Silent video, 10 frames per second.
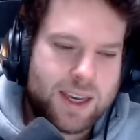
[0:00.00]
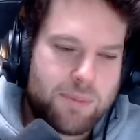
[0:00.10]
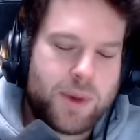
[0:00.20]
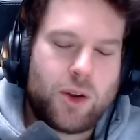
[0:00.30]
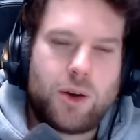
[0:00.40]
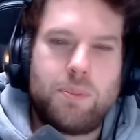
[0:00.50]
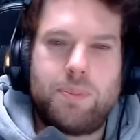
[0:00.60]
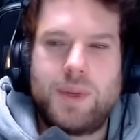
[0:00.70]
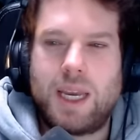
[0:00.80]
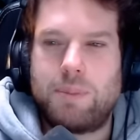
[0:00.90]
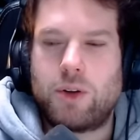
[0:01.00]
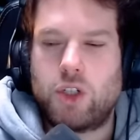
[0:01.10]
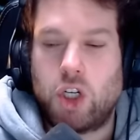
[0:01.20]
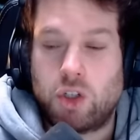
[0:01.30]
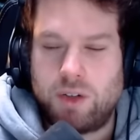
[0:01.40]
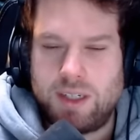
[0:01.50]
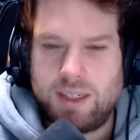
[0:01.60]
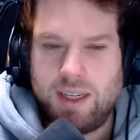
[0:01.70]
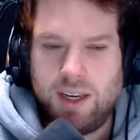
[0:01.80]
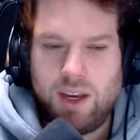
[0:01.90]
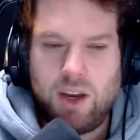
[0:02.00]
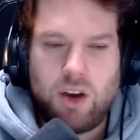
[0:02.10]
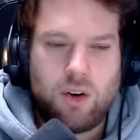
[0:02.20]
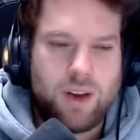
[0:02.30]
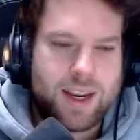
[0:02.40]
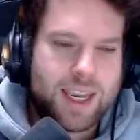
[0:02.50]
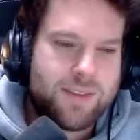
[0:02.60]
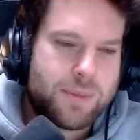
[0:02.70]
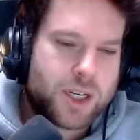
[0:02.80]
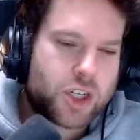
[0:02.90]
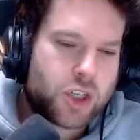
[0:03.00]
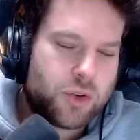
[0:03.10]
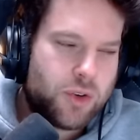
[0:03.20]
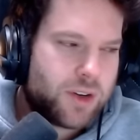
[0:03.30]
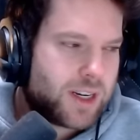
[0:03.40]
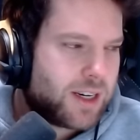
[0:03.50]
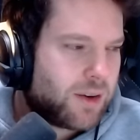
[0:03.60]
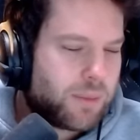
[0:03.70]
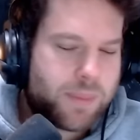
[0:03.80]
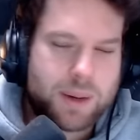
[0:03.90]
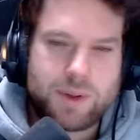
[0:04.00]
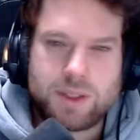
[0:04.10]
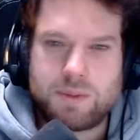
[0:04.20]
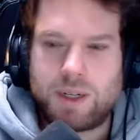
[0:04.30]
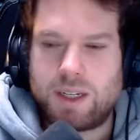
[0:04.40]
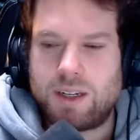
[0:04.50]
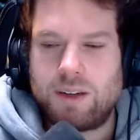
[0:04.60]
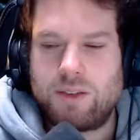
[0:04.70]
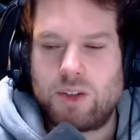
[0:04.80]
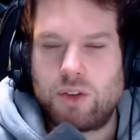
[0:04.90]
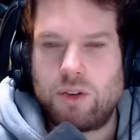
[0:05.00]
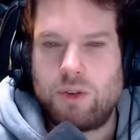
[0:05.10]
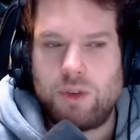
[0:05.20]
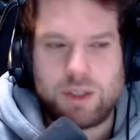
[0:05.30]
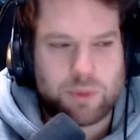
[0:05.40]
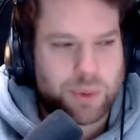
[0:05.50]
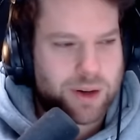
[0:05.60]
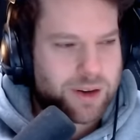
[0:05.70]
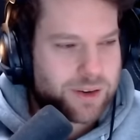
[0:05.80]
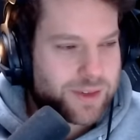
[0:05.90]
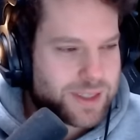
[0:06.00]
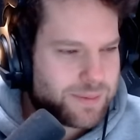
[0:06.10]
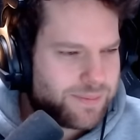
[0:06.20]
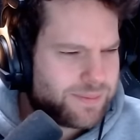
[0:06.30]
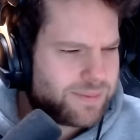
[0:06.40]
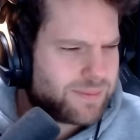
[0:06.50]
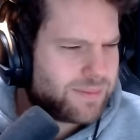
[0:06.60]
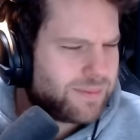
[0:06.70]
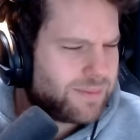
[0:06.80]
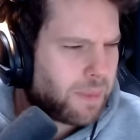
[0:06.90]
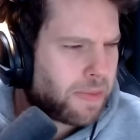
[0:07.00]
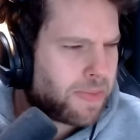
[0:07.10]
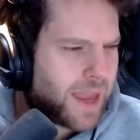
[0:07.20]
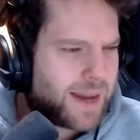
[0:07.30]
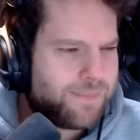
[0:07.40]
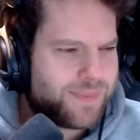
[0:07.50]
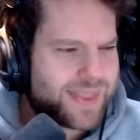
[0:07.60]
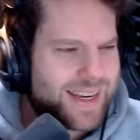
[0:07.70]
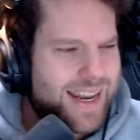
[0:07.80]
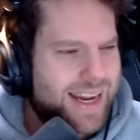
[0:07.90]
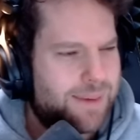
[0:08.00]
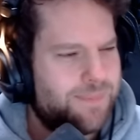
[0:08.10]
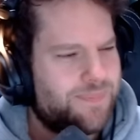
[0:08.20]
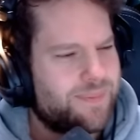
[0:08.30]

Gib mir noch, ein, gib mir noch eine Stunde und dann gehen wir mal schön und dann machen wir uns mal eine schöne Nudelsuppe oder irgendwas. Mmh, ah, lecker.